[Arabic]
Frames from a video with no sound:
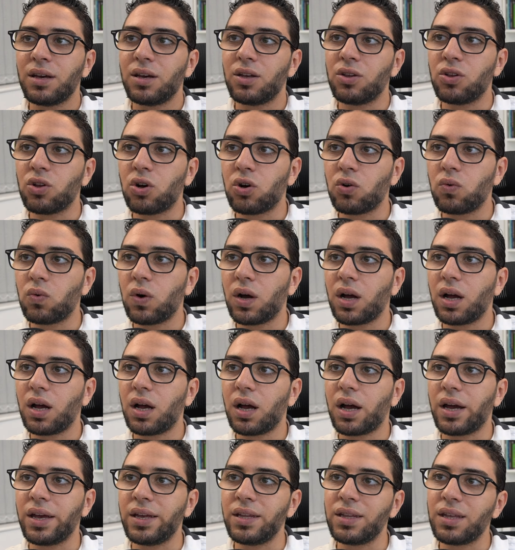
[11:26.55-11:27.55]
ان هو
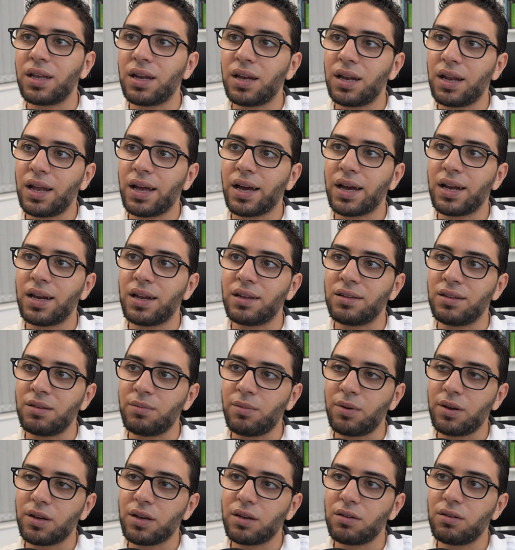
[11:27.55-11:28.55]
هينقل الحاجه
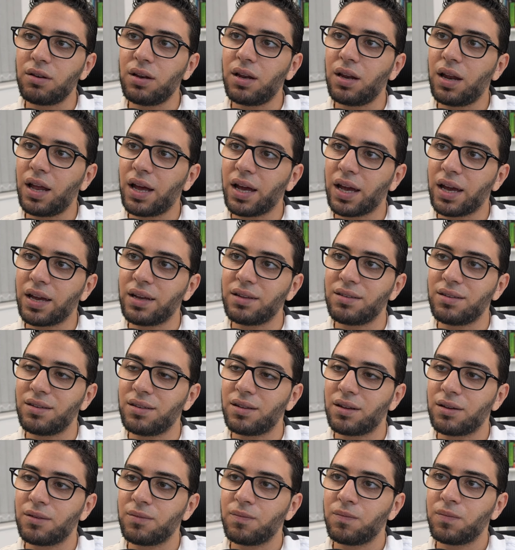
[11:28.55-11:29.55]
القديمه كده يروح للحاجه
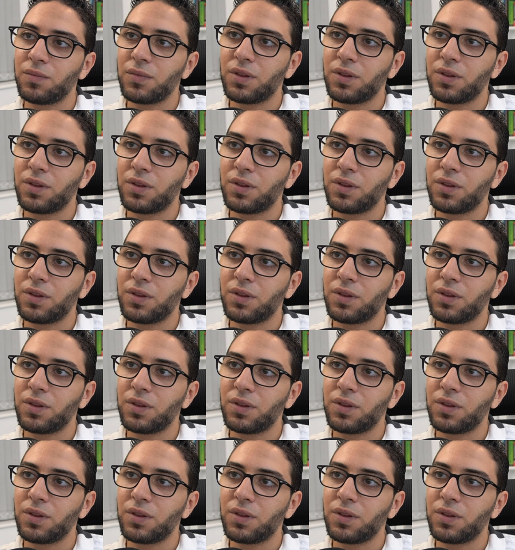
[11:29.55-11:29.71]
الجديده